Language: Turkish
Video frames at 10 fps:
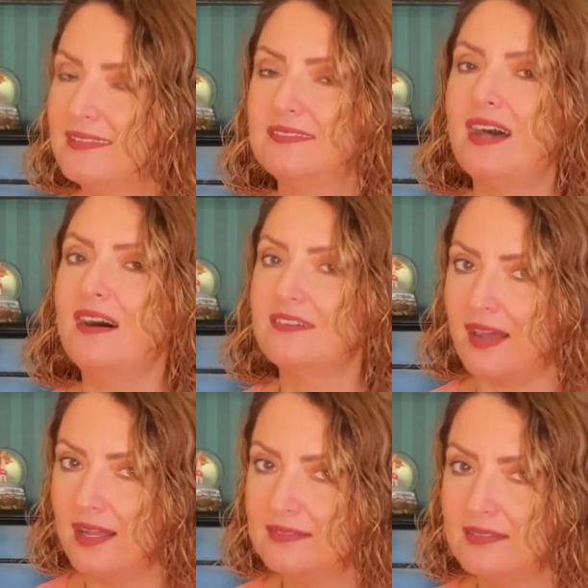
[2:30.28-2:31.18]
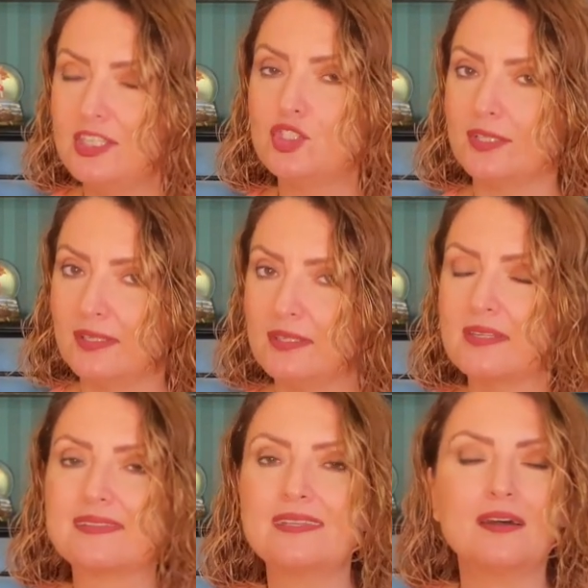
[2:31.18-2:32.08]
daha rahat iş
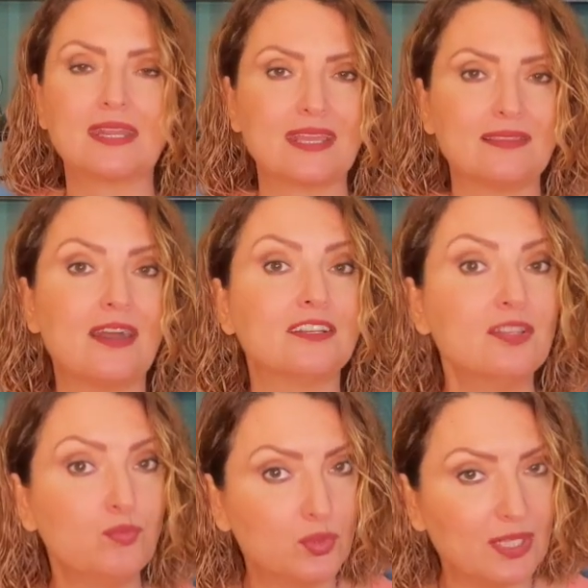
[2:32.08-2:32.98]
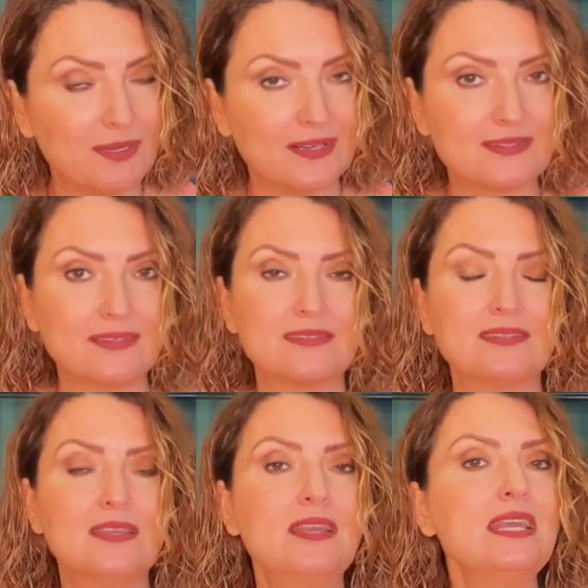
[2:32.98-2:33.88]
alanınızda hareketlerde bulunabilirsiniz.